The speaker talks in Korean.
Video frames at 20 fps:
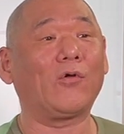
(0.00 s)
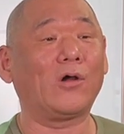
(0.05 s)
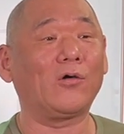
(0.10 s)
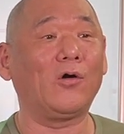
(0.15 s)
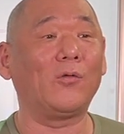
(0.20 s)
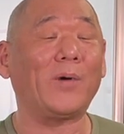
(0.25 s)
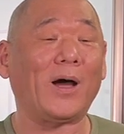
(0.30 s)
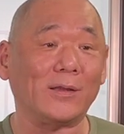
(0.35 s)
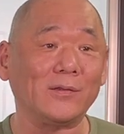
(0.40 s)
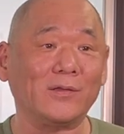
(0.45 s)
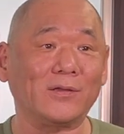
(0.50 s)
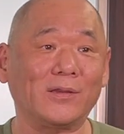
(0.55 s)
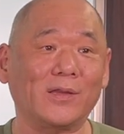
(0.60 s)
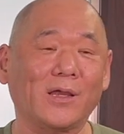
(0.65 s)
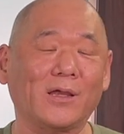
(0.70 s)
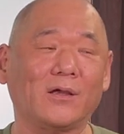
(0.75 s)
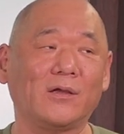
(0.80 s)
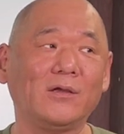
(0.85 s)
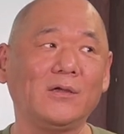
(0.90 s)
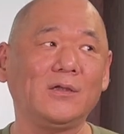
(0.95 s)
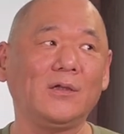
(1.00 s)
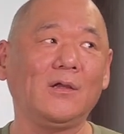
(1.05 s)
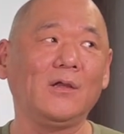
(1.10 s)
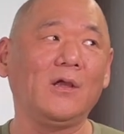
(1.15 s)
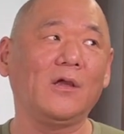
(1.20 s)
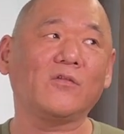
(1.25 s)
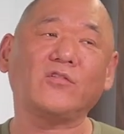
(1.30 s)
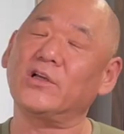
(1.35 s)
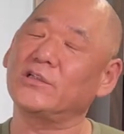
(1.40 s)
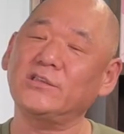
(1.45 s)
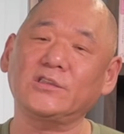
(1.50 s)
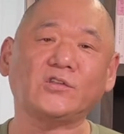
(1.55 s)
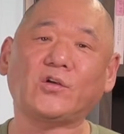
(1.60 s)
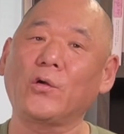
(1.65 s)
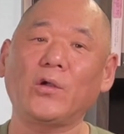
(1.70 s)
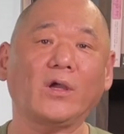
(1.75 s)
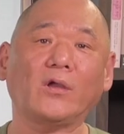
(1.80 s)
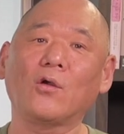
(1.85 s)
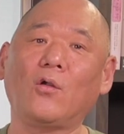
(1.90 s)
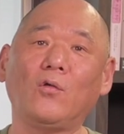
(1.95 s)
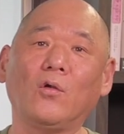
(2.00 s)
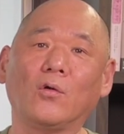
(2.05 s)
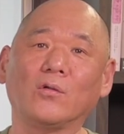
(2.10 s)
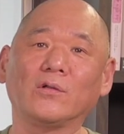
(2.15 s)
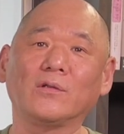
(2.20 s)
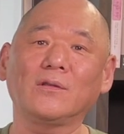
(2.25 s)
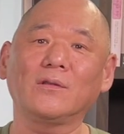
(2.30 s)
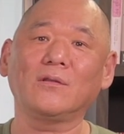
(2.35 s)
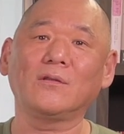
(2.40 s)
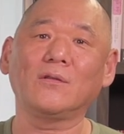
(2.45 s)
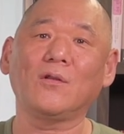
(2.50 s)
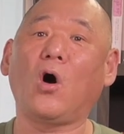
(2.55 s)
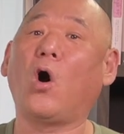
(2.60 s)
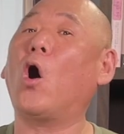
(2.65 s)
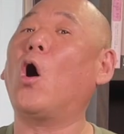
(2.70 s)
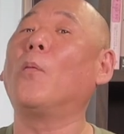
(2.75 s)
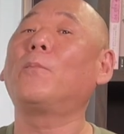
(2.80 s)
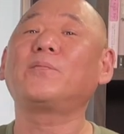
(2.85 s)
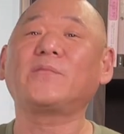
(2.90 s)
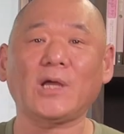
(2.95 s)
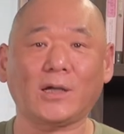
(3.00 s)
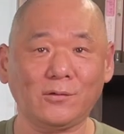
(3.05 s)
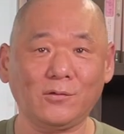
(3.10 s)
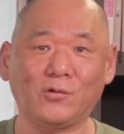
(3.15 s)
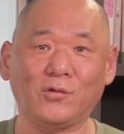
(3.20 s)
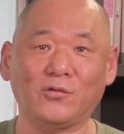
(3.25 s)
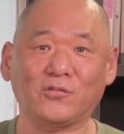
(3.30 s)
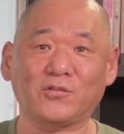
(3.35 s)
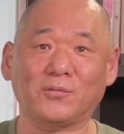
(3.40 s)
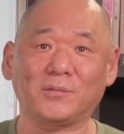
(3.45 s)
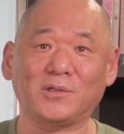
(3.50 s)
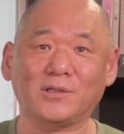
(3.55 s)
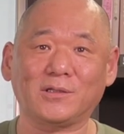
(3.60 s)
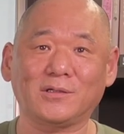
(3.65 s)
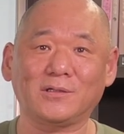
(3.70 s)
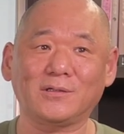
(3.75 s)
한 걸 봤는데 사실 저의 결론은 없다는 거였습니다.